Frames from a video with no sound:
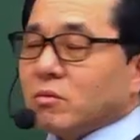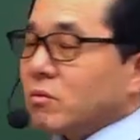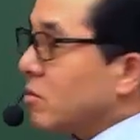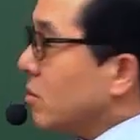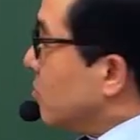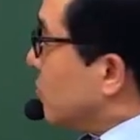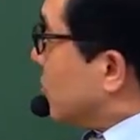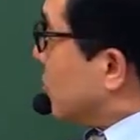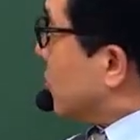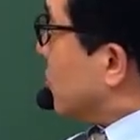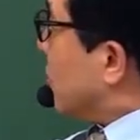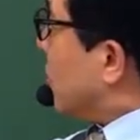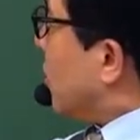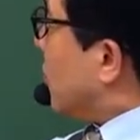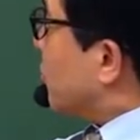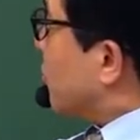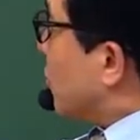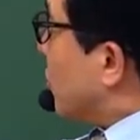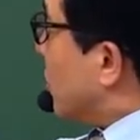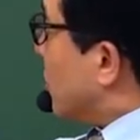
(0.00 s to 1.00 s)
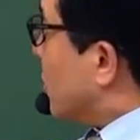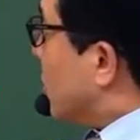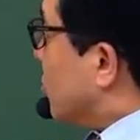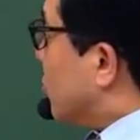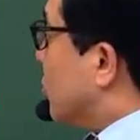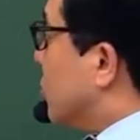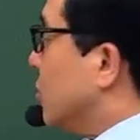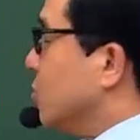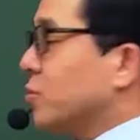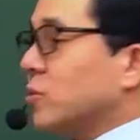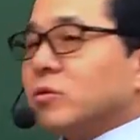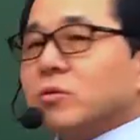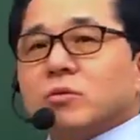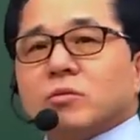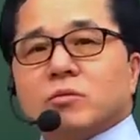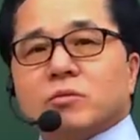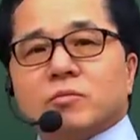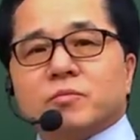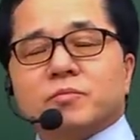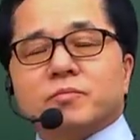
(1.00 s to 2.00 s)
그럼 이거는 합격하기가 아주 쉽죠.
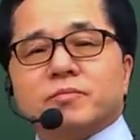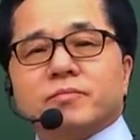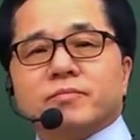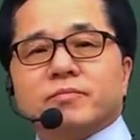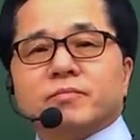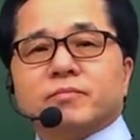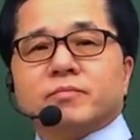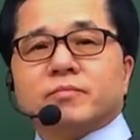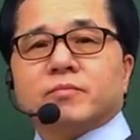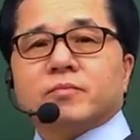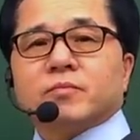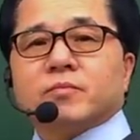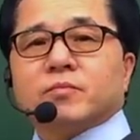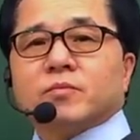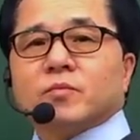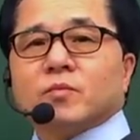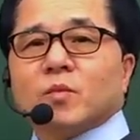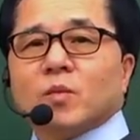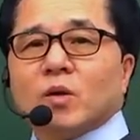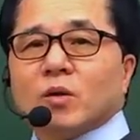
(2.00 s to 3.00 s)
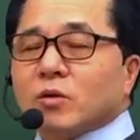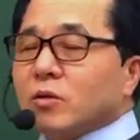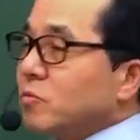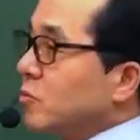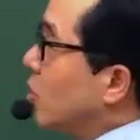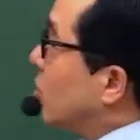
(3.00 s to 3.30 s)
그럼